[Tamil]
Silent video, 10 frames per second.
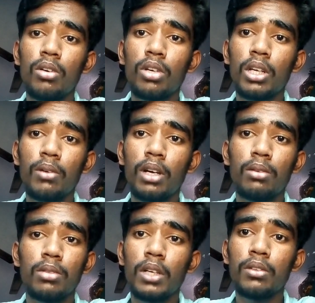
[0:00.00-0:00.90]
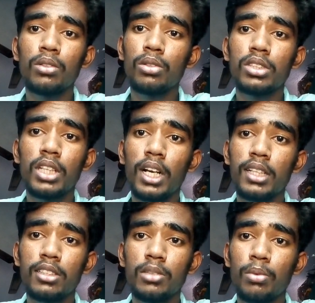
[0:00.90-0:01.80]
ஓகேவா நான் வந்து கொஸ்டின்
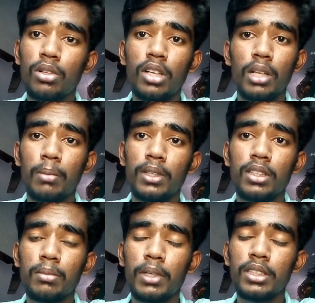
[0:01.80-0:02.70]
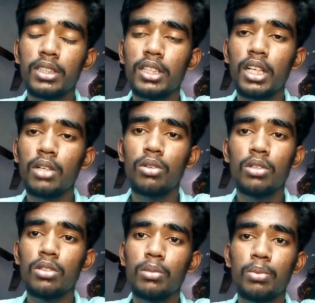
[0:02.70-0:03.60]
அனாலிசிஸ் போட்டுக்கிறேன் அதை பார்த்து பார்த்தீங்கனாலே
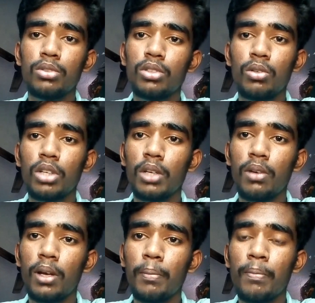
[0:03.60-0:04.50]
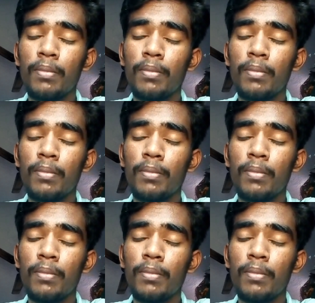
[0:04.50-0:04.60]
உங்களுக்கு வந்து புரிஞ்சிடும் ஓகேவா